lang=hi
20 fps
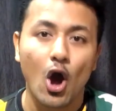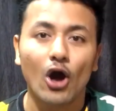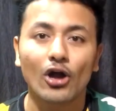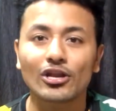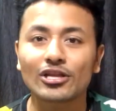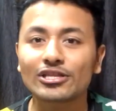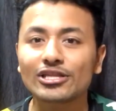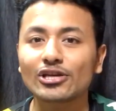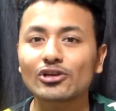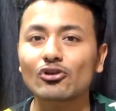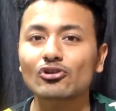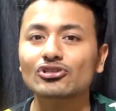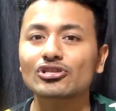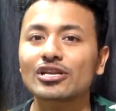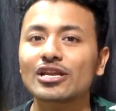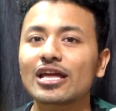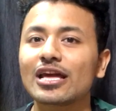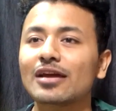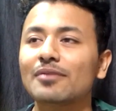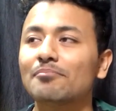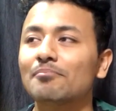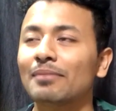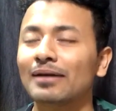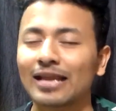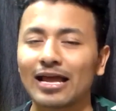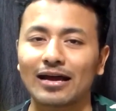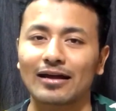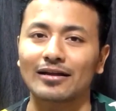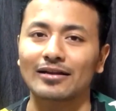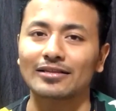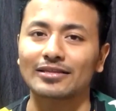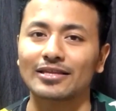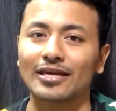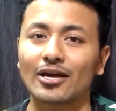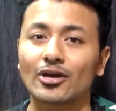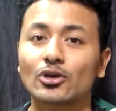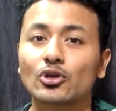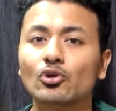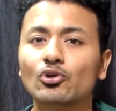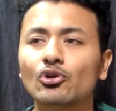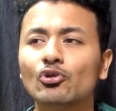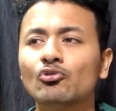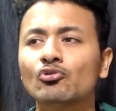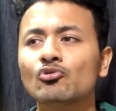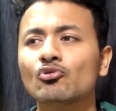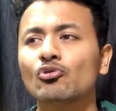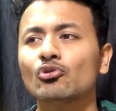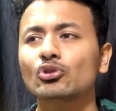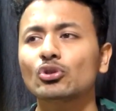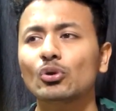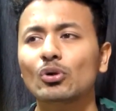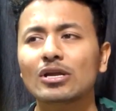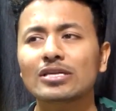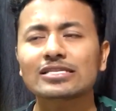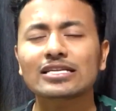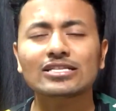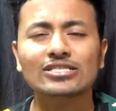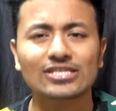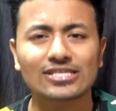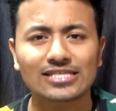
और ऋतिक रोशन ने मना कर दिया क्योंकि उनको थोड़ा सा